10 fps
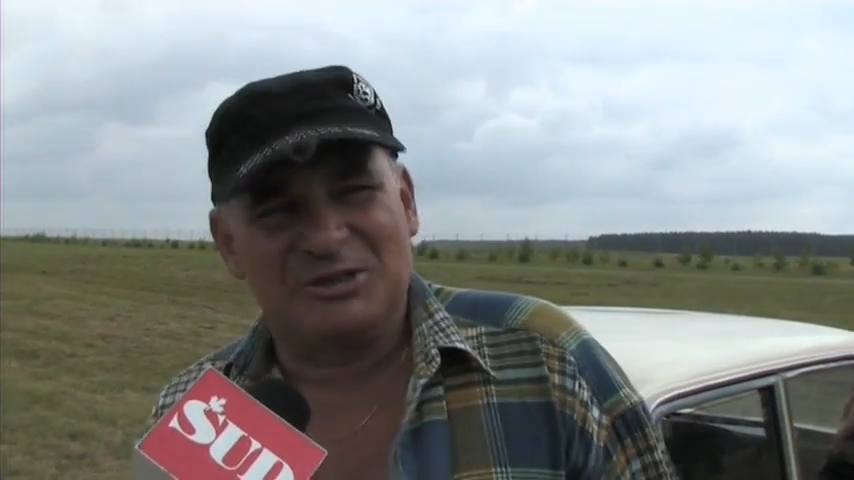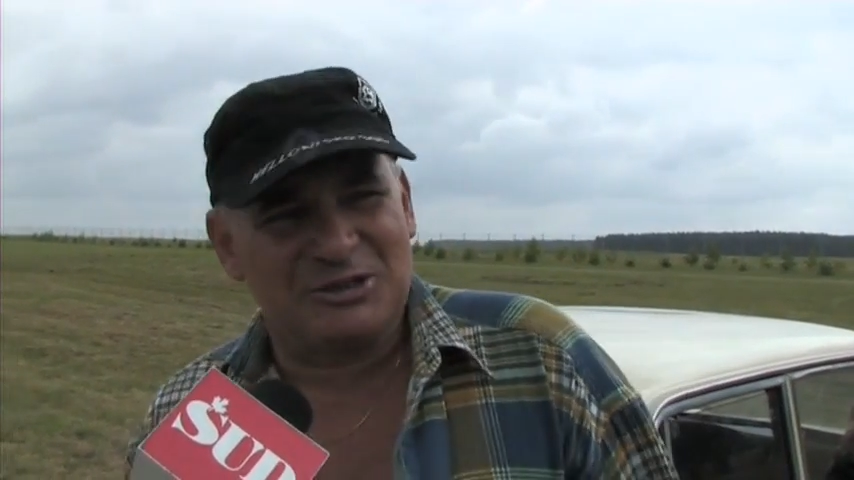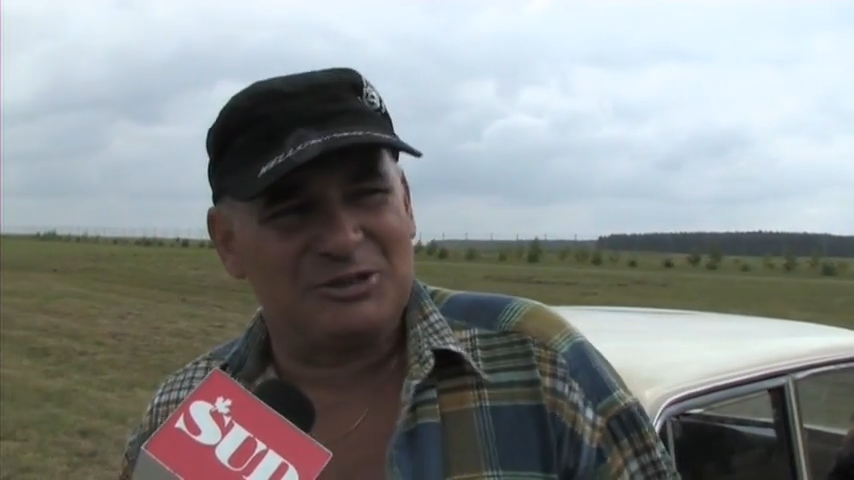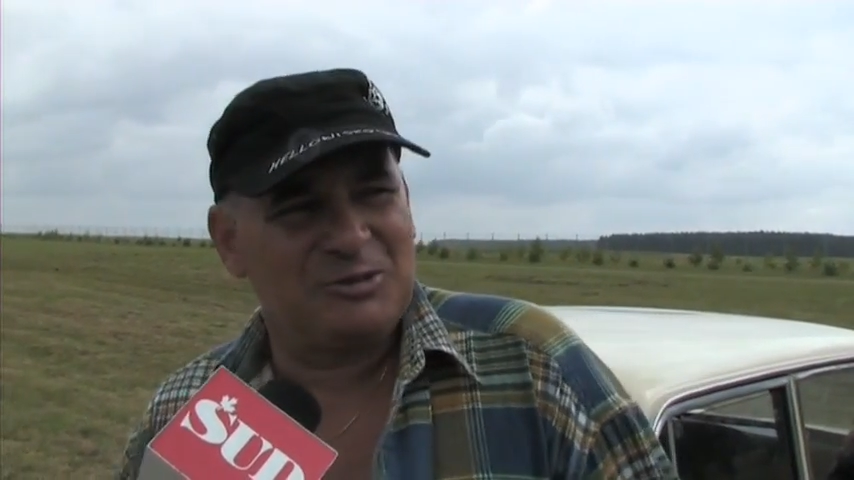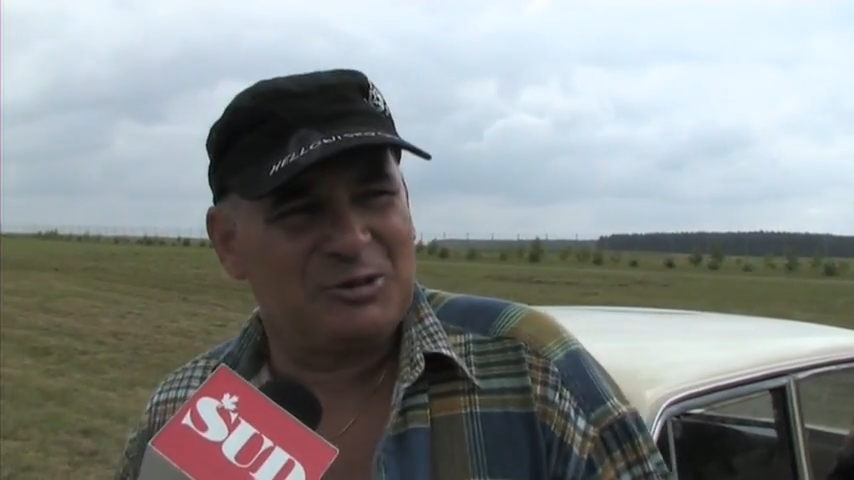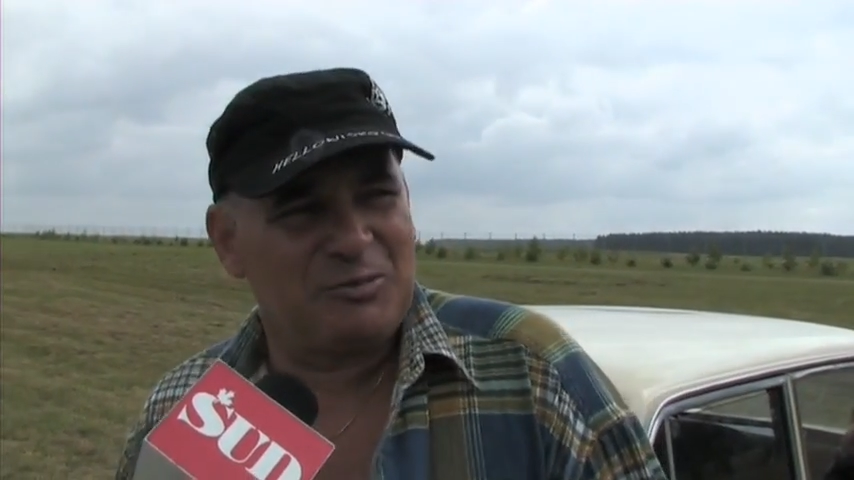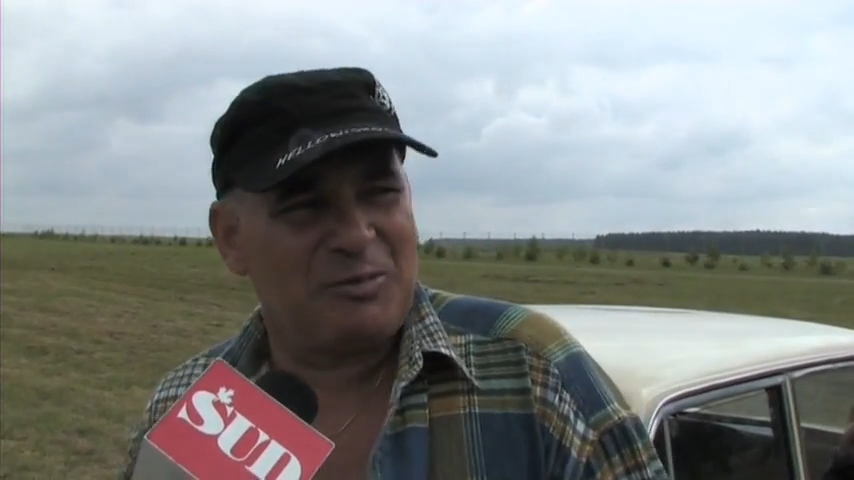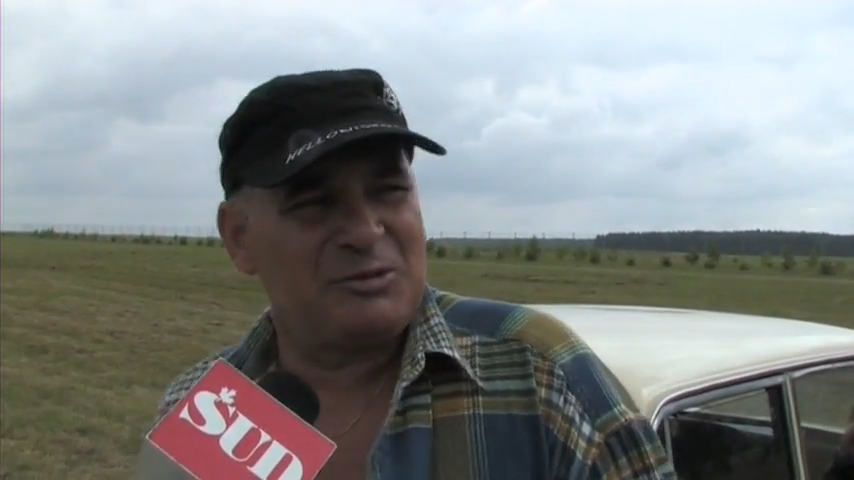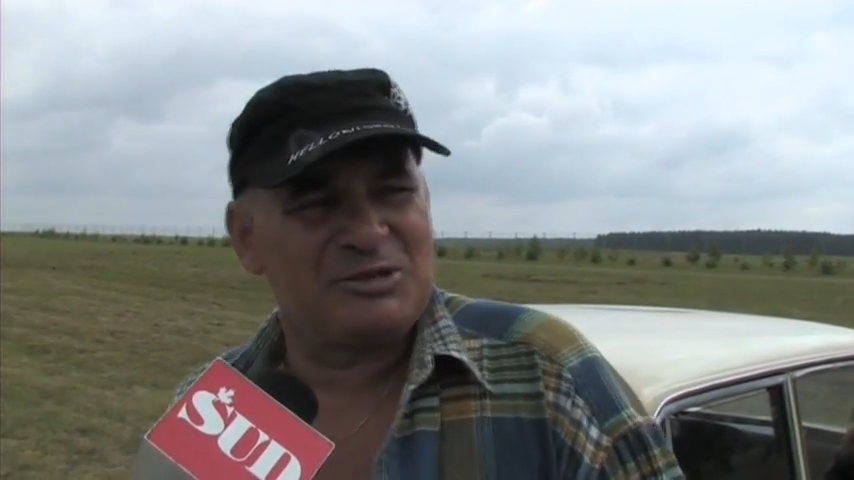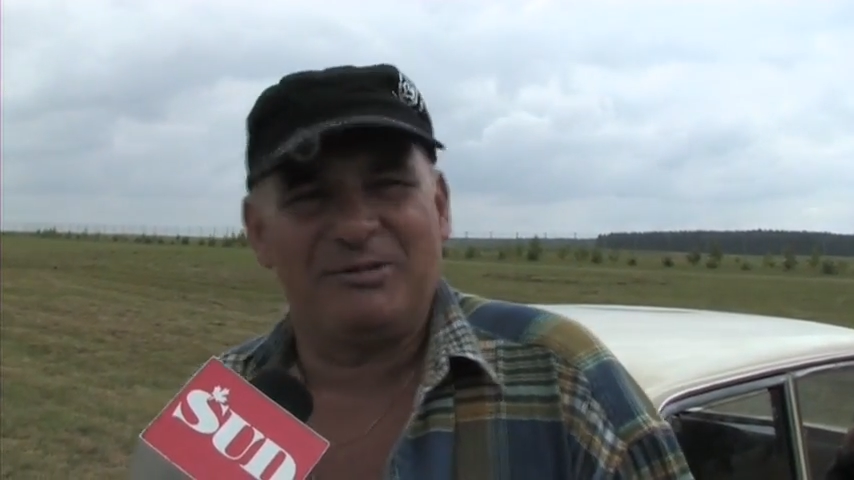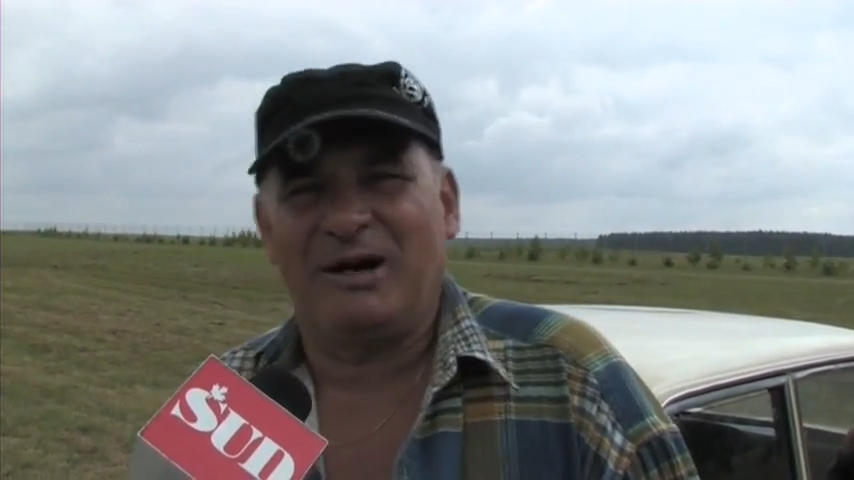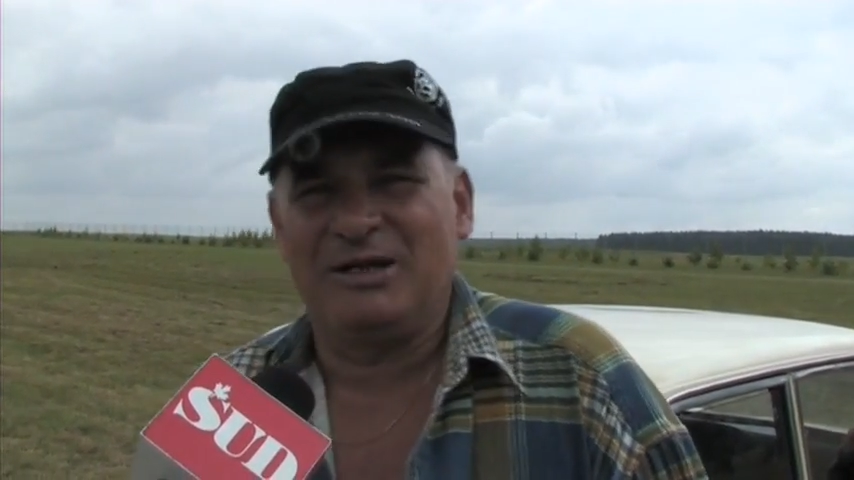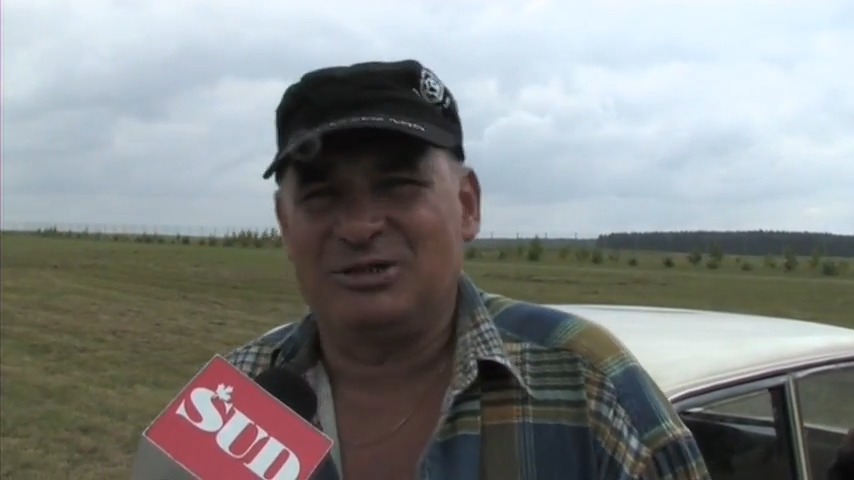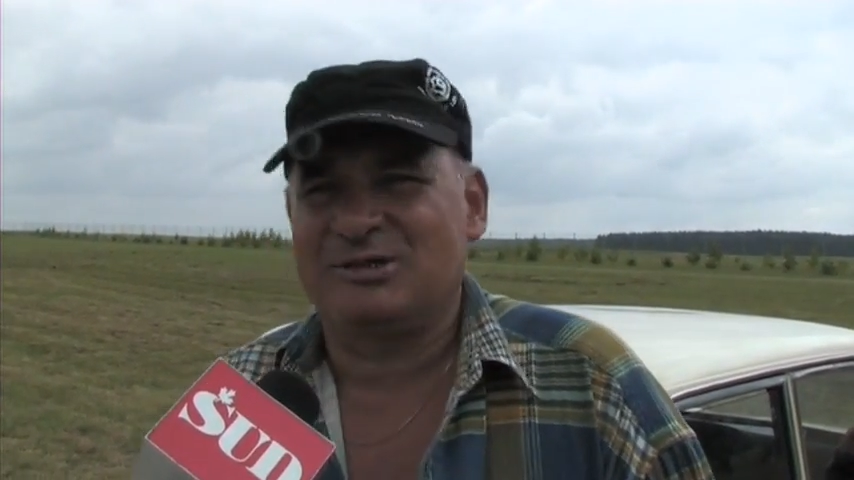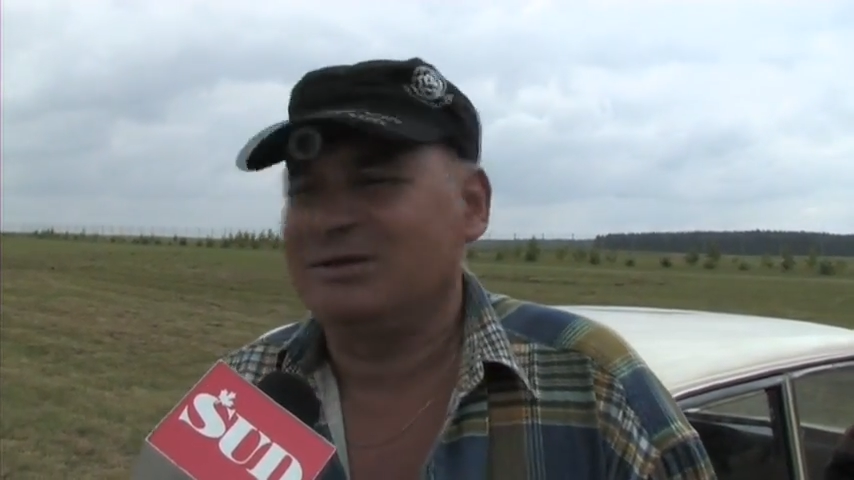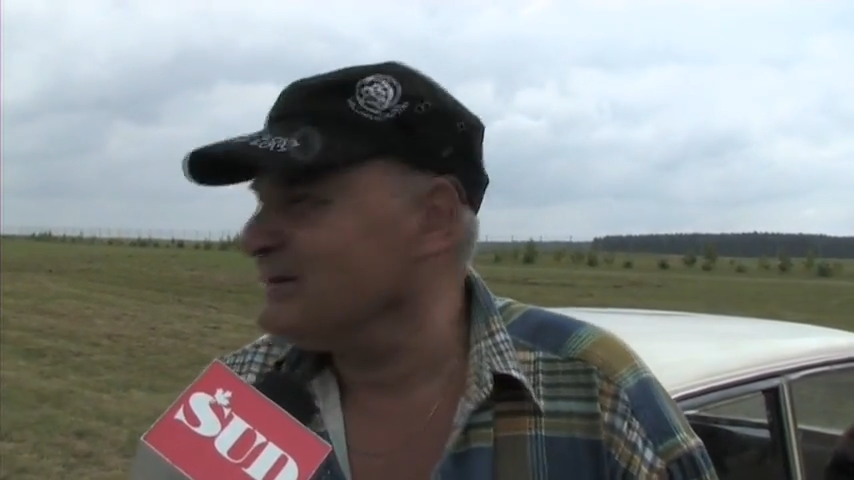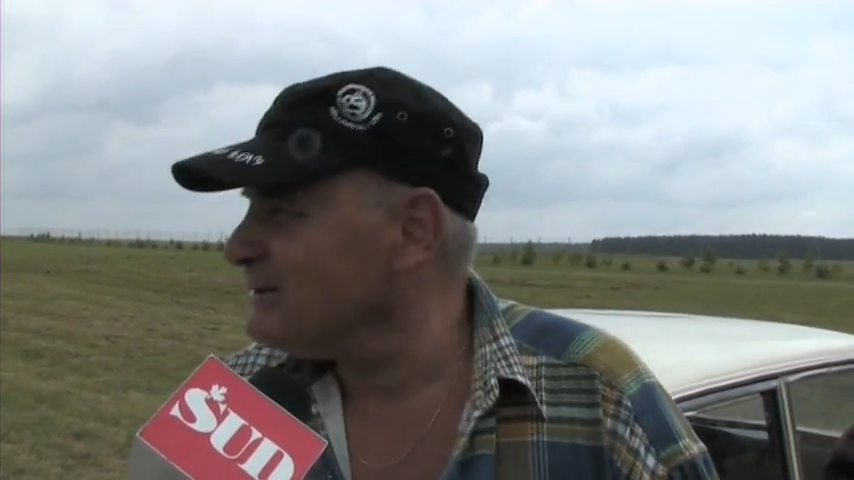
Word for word: to żeśmy tu popisywali się